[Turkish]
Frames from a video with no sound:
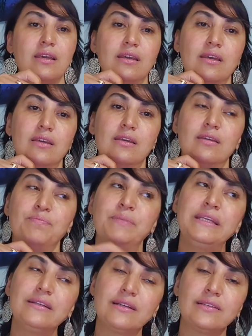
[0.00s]
e,
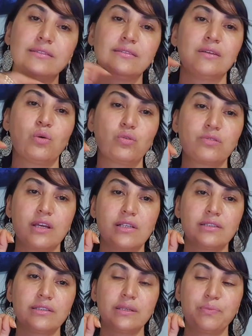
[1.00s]
bir kadınla
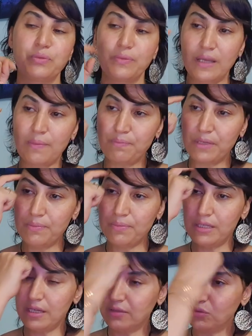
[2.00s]
ortaklık yap, yapmayı
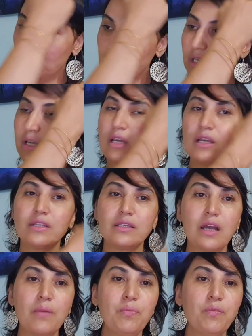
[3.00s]
planlıyorsa
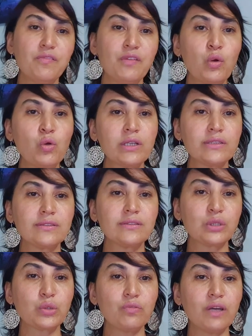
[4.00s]
yap ve o
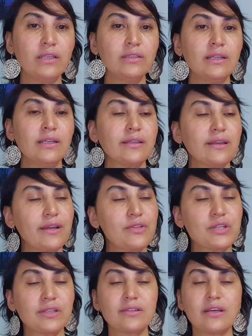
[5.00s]
kadına güven.
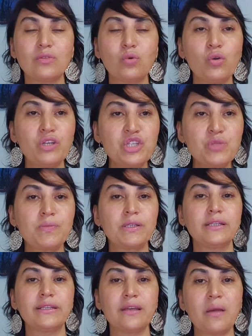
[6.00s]
Gerçekten o
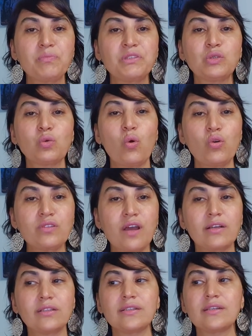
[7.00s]
işbirliği yaptığın
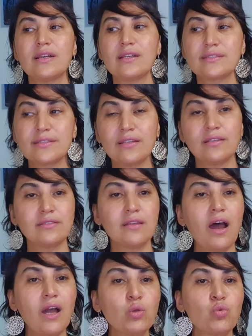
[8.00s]
ortaklık sana
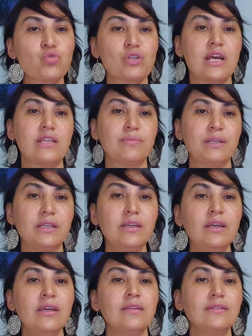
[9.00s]
daha güçlenmeni,
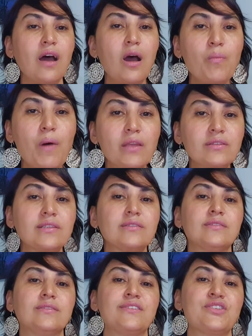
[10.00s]
daha
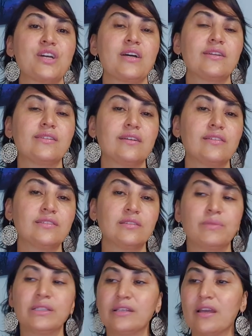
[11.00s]
mantıklı ticarete
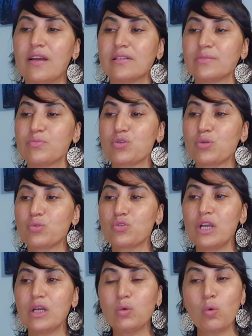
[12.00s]
atılmana yardımcı
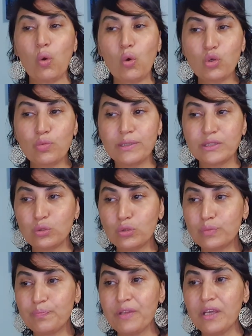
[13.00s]
olacak. Korkma
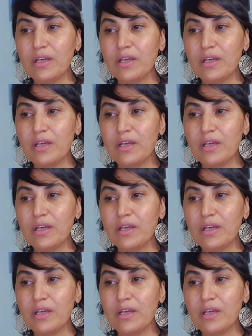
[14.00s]
diyorum.